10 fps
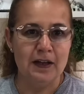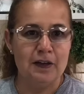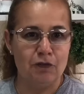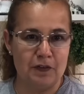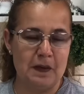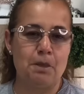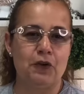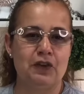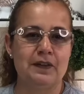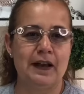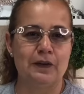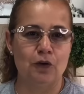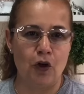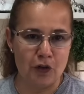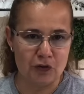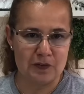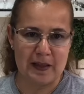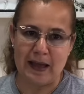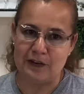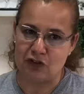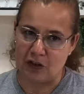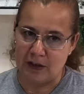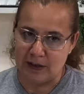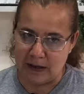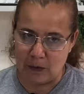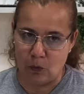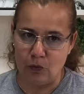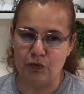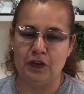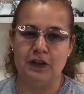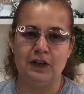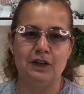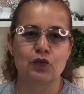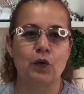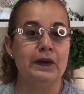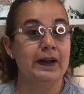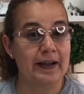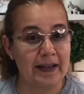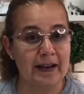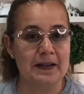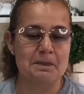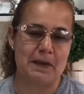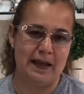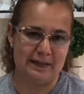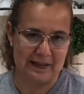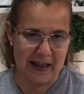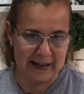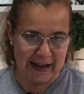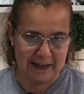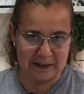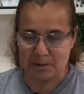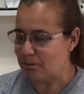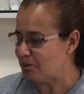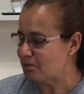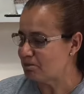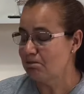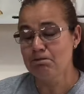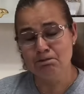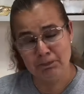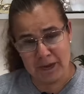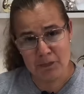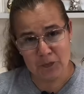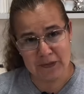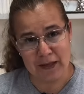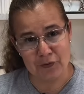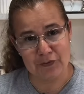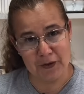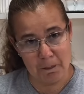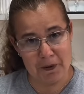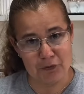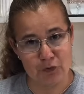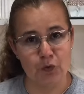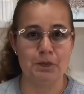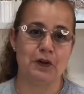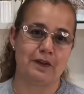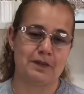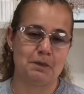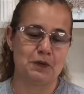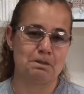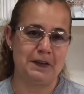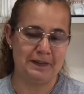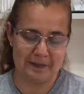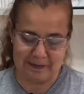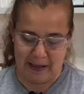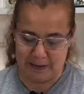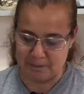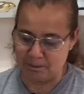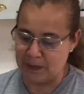Você pode entrar no nosso site e conferir e escolher aquela que mais lhe agrada. Para montar o seu perfume, nós vamos precisar